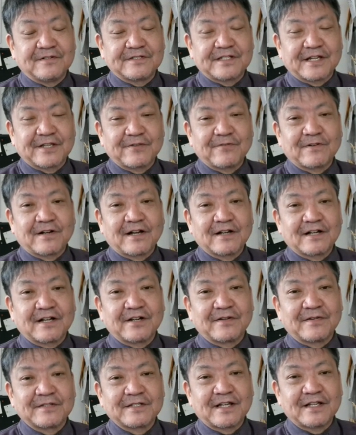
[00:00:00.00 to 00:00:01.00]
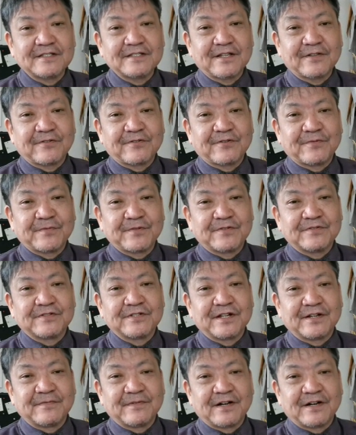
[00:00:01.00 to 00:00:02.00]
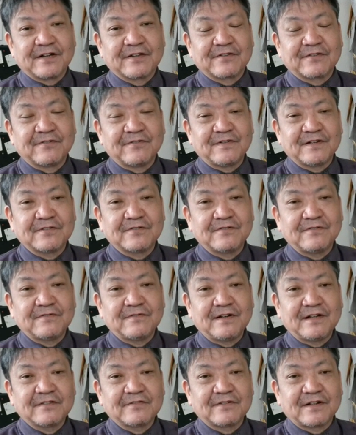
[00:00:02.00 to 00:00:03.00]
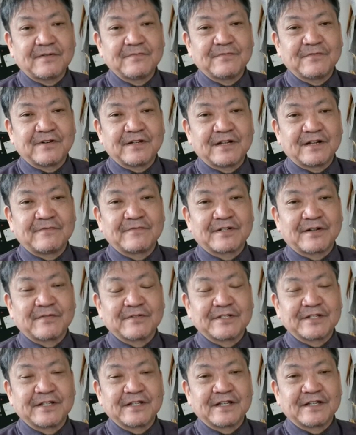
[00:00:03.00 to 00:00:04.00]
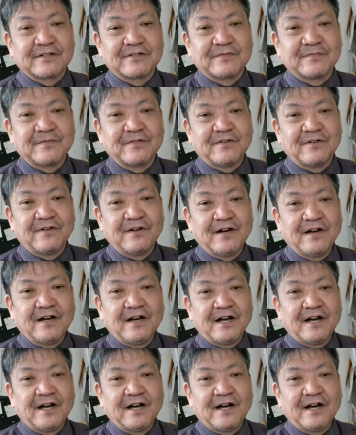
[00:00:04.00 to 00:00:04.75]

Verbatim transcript: 先を考えれば3手の読みをすれば共和党はトランプを選ぶかもしれないけども